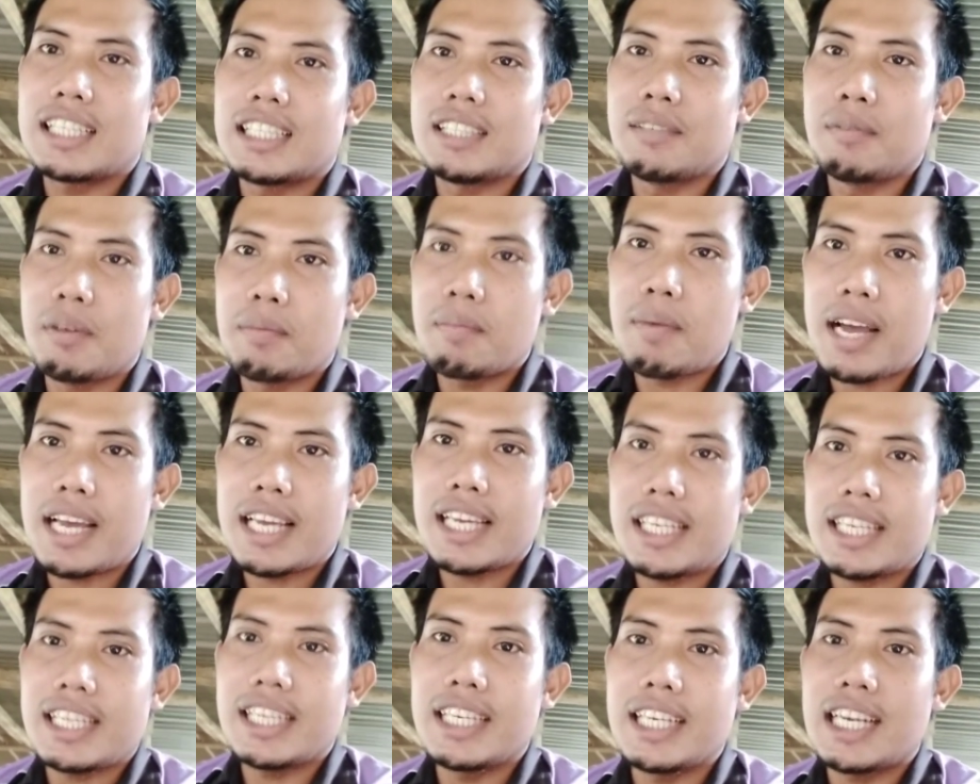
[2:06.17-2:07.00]
lebih
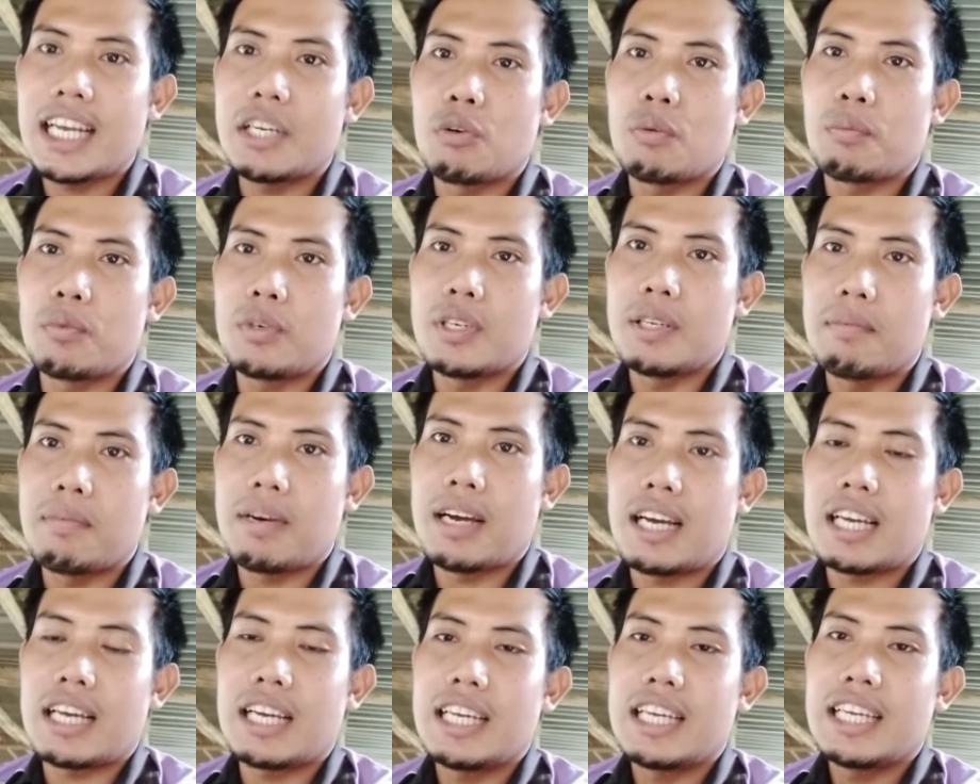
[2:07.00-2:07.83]
baik hingga
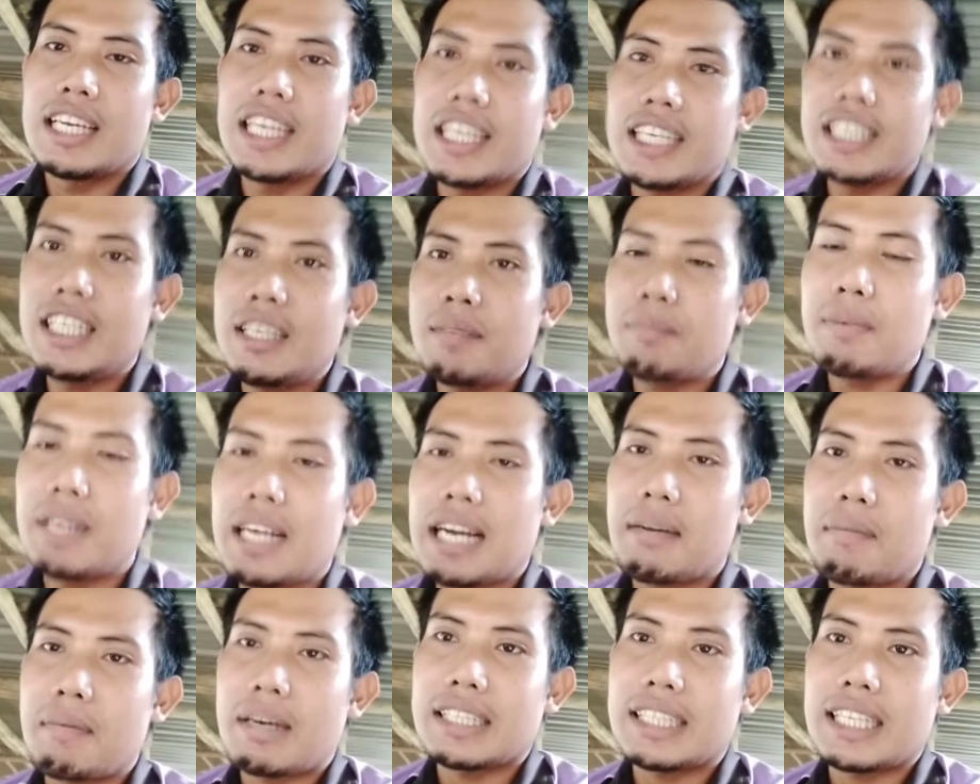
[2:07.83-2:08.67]
25. Ini
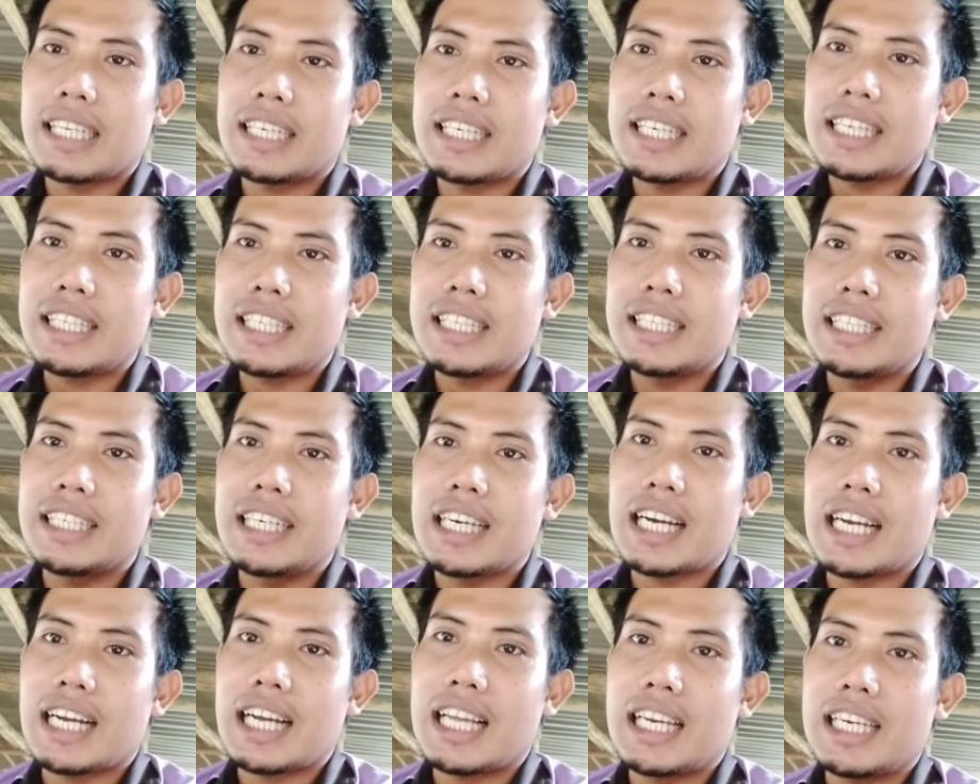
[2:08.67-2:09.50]
pengamatannya
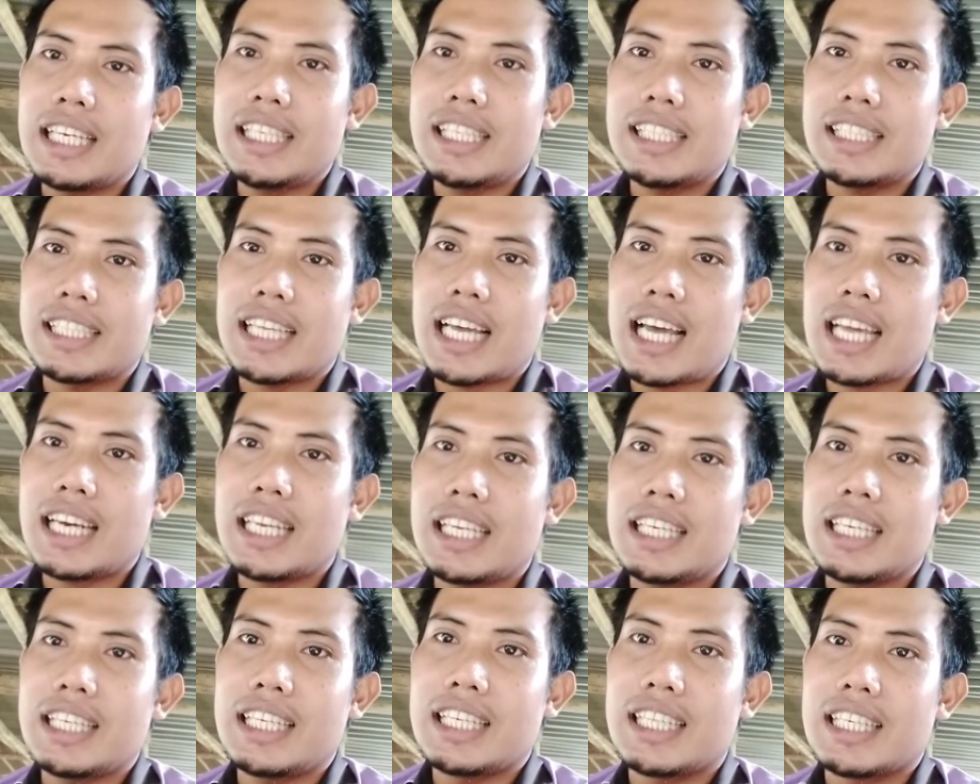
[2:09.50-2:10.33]
tiga kali
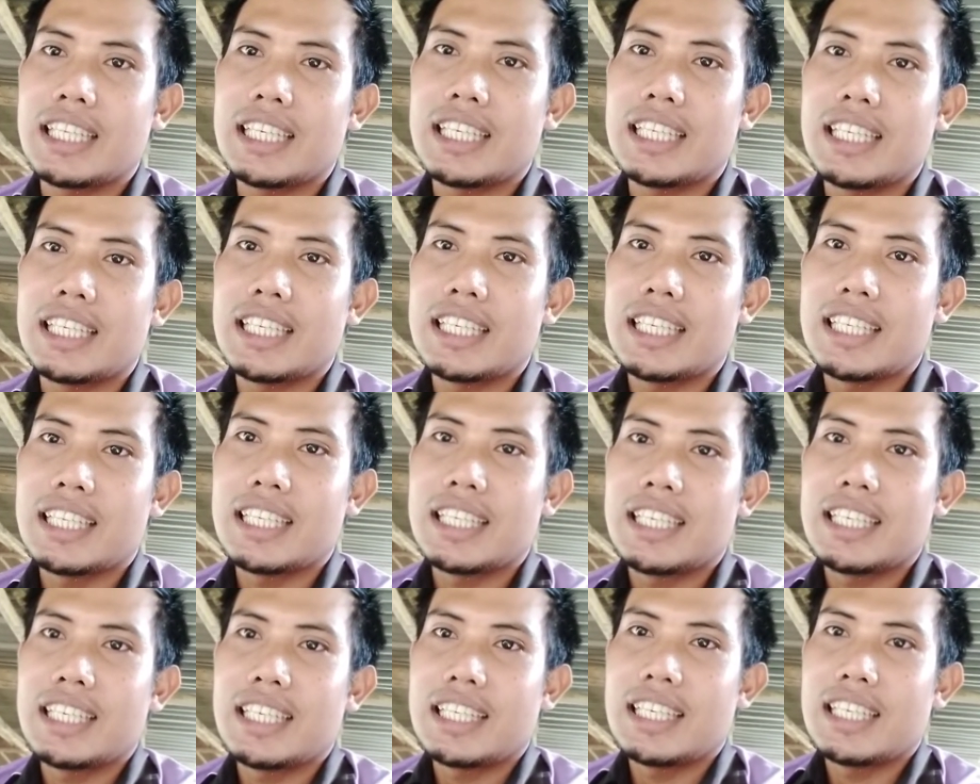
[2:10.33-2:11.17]
sehari
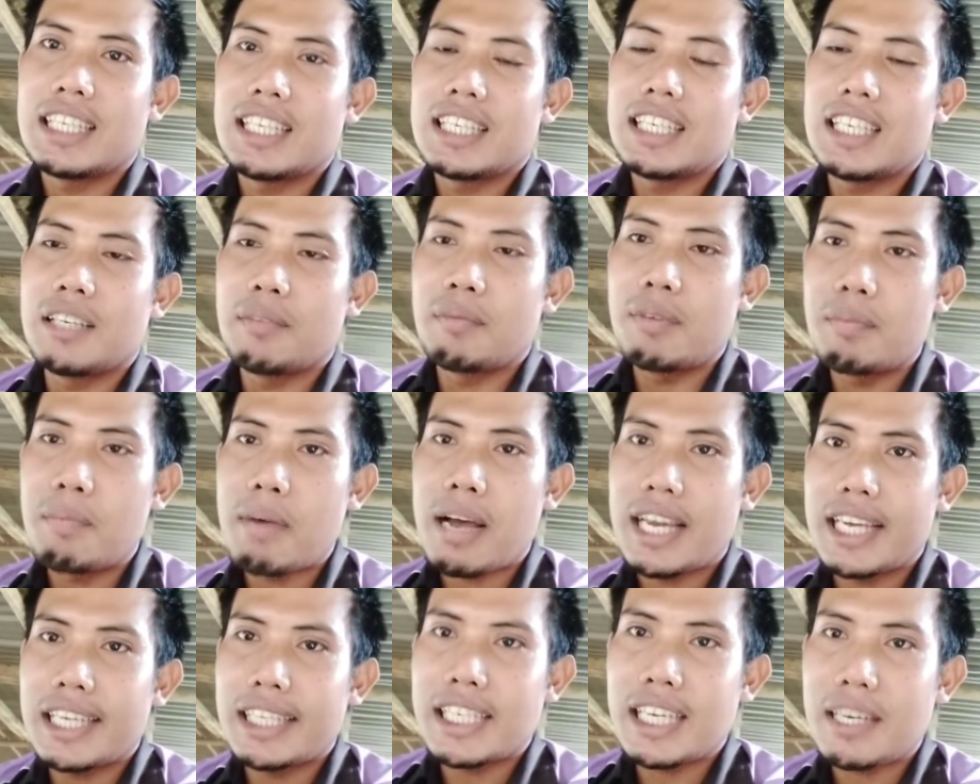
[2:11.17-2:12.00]
lebih
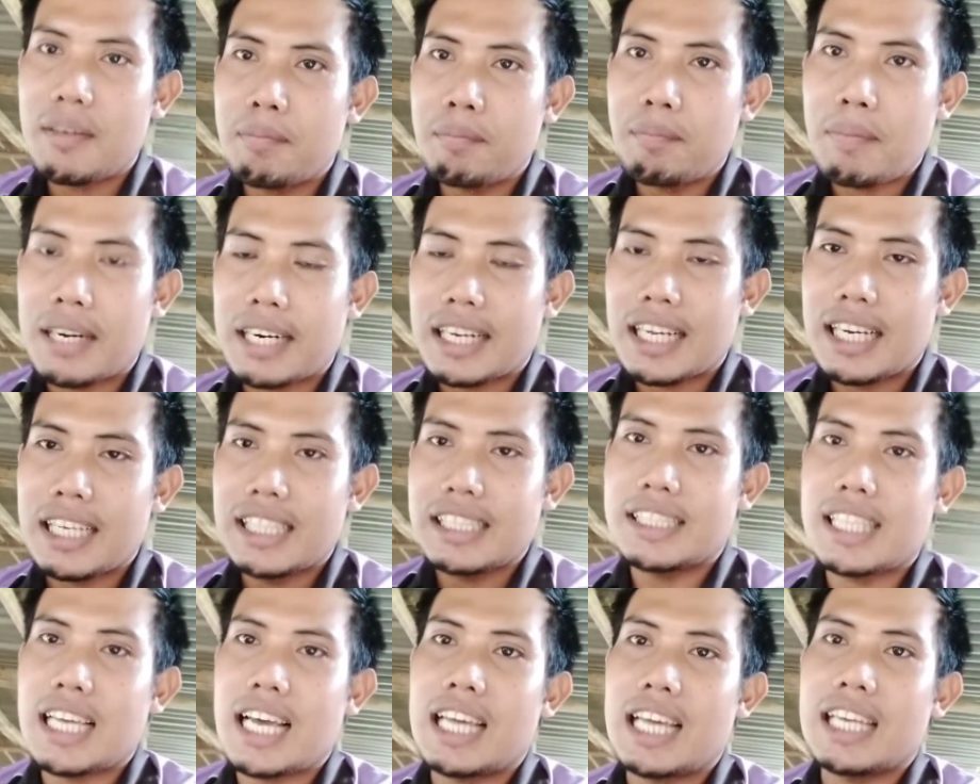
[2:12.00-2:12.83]
baiknya empat
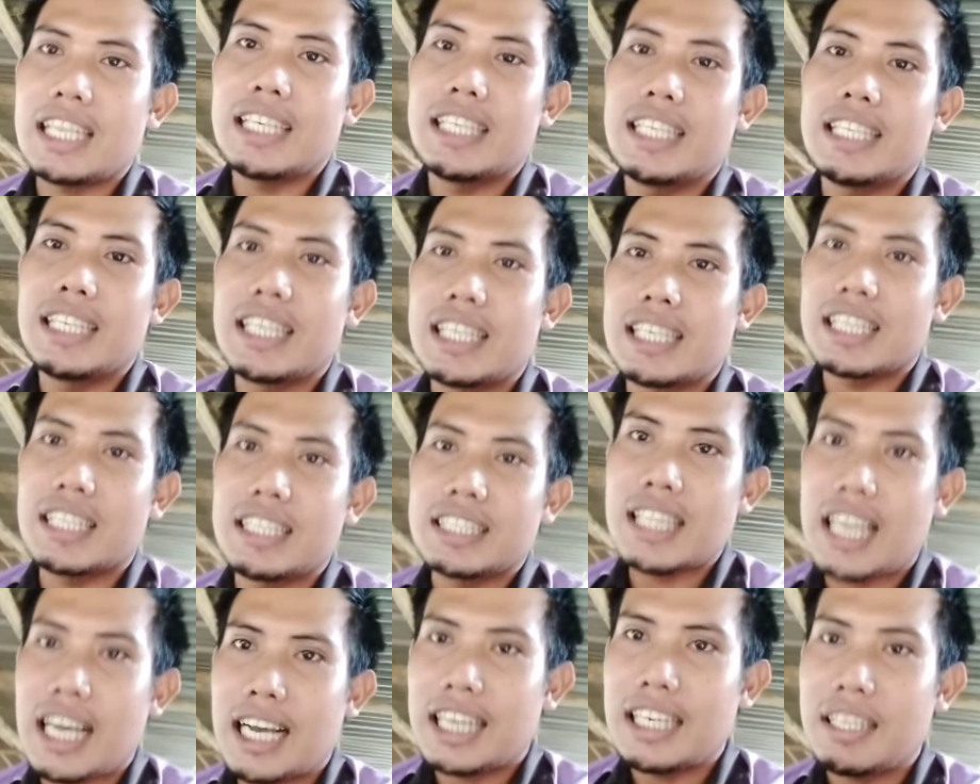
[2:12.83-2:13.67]
kali sehari dengan
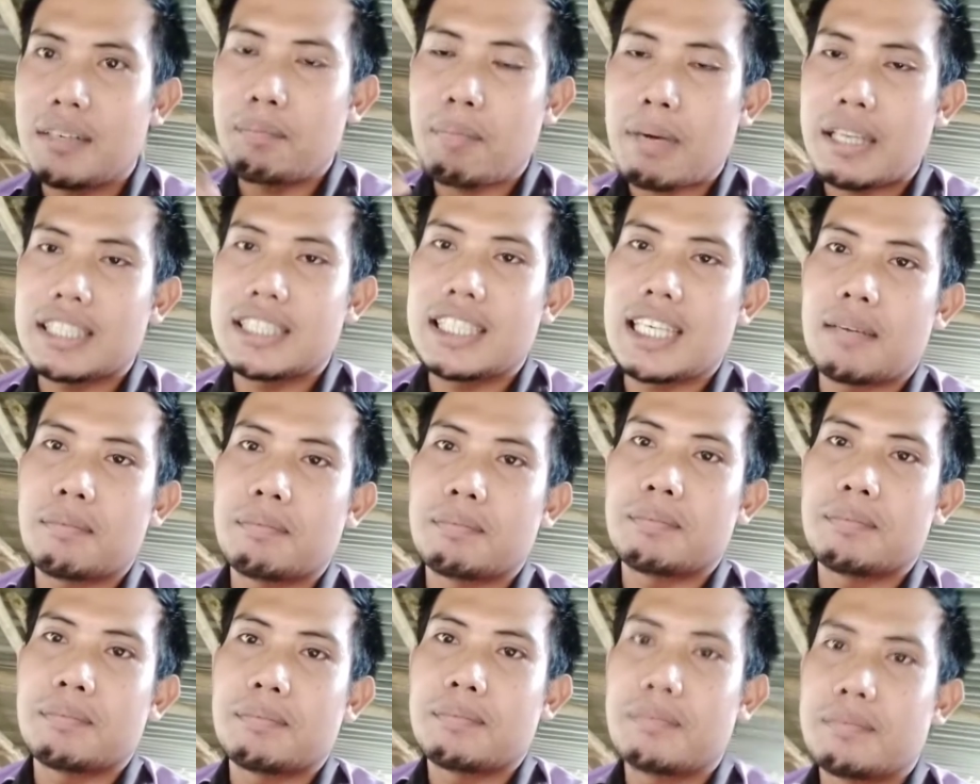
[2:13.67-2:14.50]
rentangan 4 jam.